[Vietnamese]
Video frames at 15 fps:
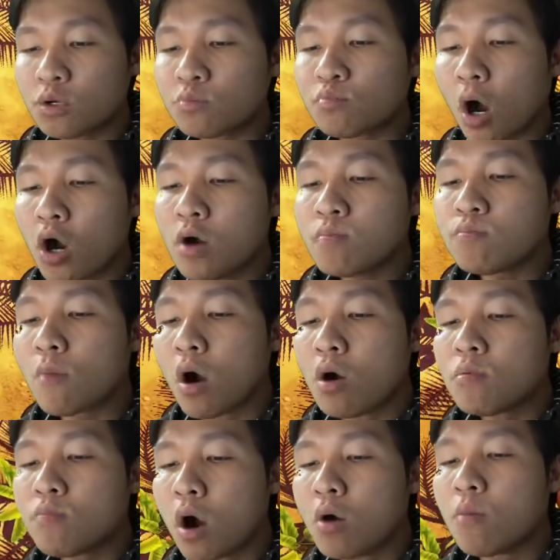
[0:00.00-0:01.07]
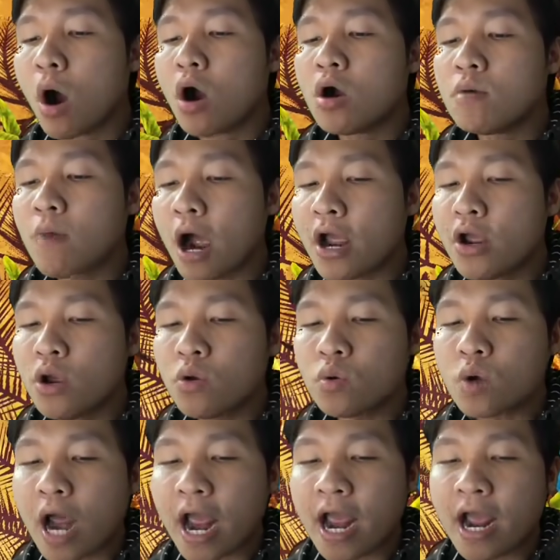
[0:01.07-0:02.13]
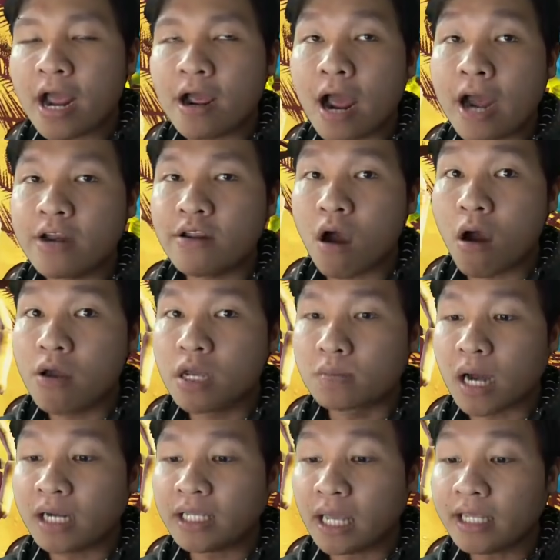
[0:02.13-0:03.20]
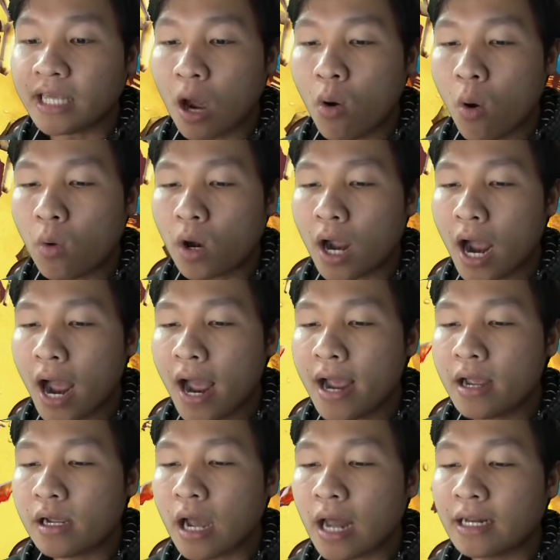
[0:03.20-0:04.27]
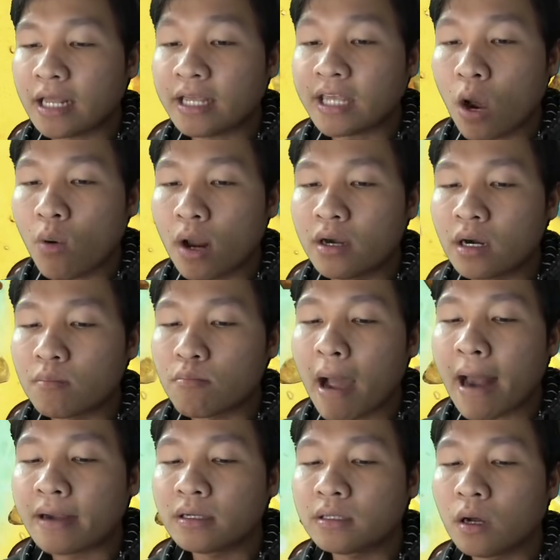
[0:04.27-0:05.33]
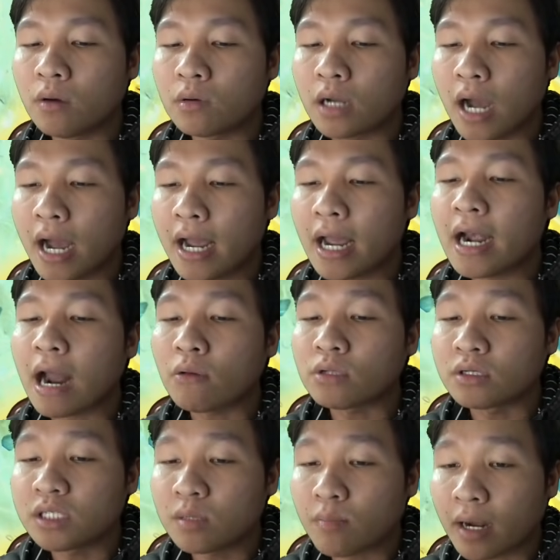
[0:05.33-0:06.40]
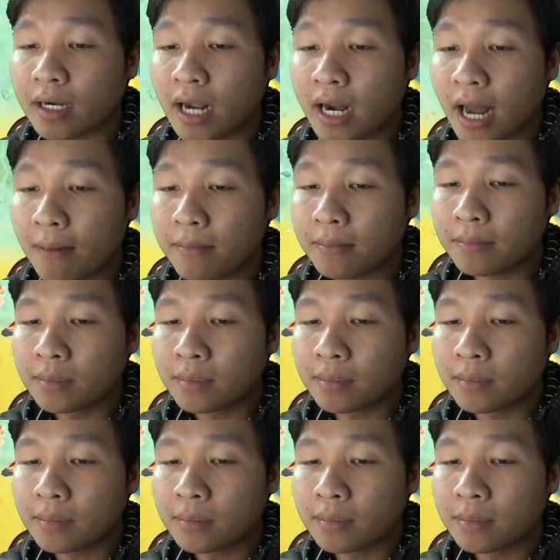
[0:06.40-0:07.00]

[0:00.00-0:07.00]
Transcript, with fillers: bự bự bự bự mà yếu nè anh nhỏ nhưng mà anh chảy trâu ok anh chảy trâu là anh rất mạnh ok anh ảo tưởng sức mạnh ghê lắm